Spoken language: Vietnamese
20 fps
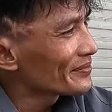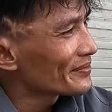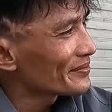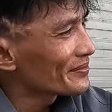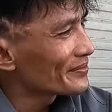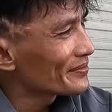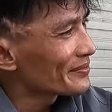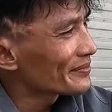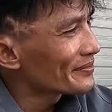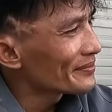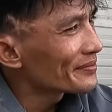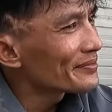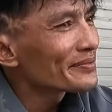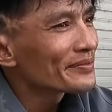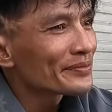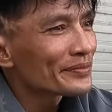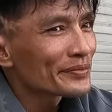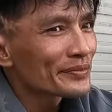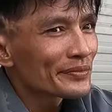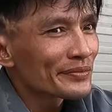Thấy nhiều lúc
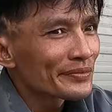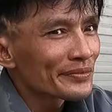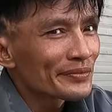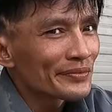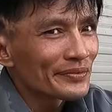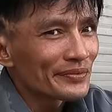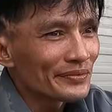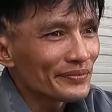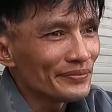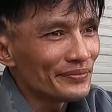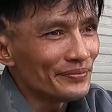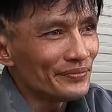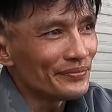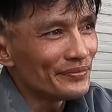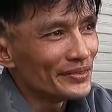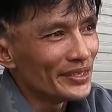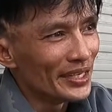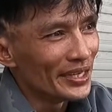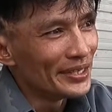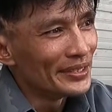mình không biết cái thật
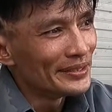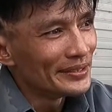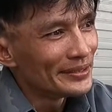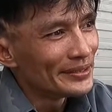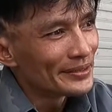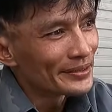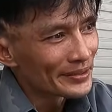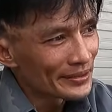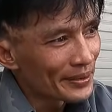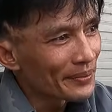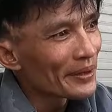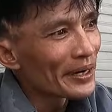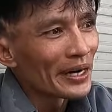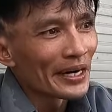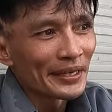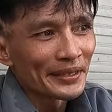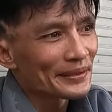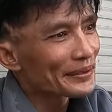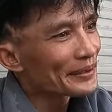cái nào là thật cái nào giả